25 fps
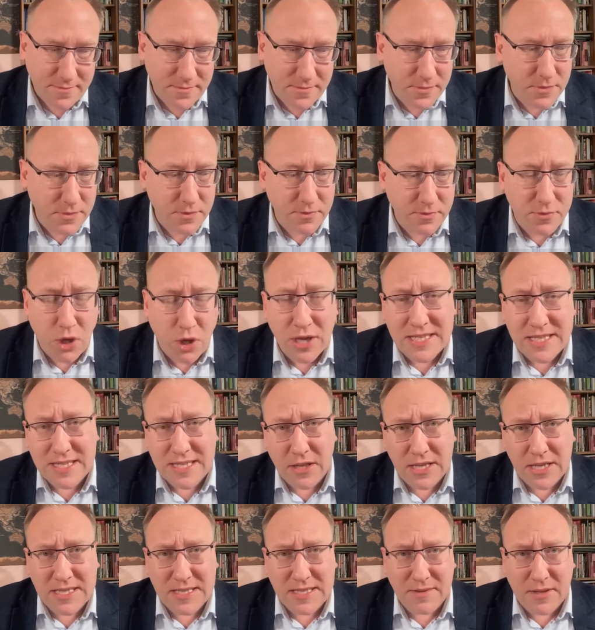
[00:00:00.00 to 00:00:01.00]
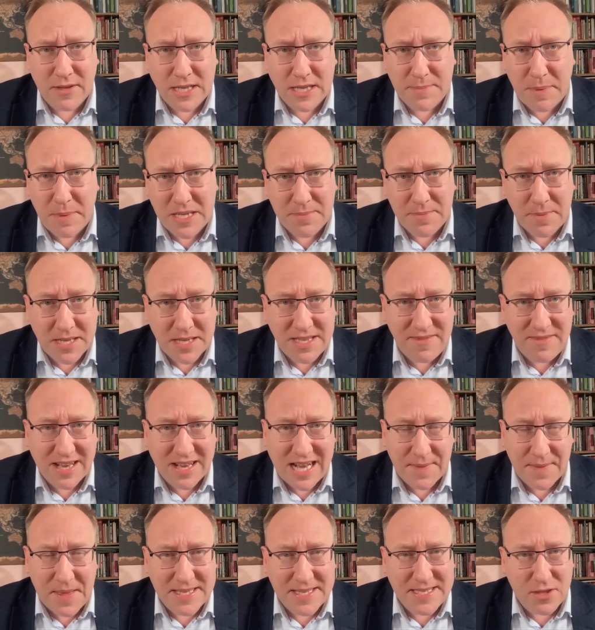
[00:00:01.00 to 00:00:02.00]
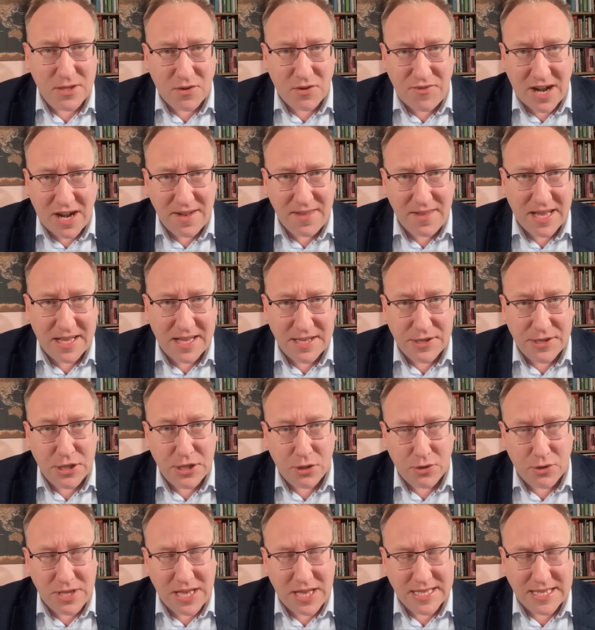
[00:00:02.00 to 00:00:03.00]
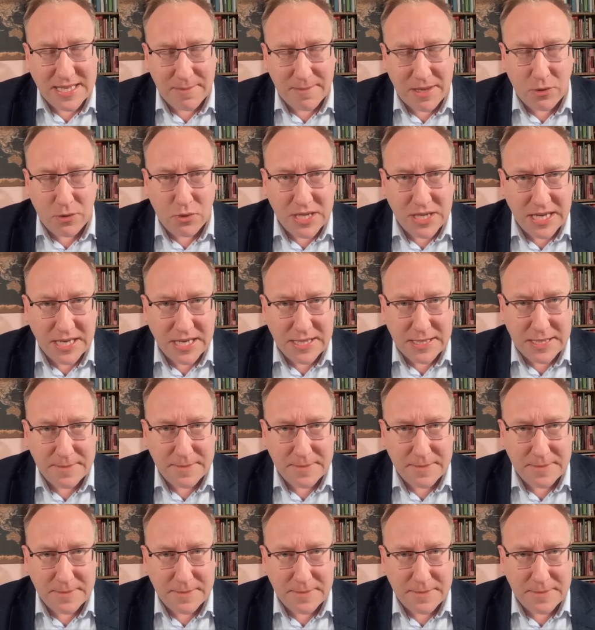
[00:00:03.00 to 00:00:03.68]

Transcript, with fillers: Mhm. To jest, to, jest, to jest perspektywa katastrofalna nie tylko dla samej Ukrainy.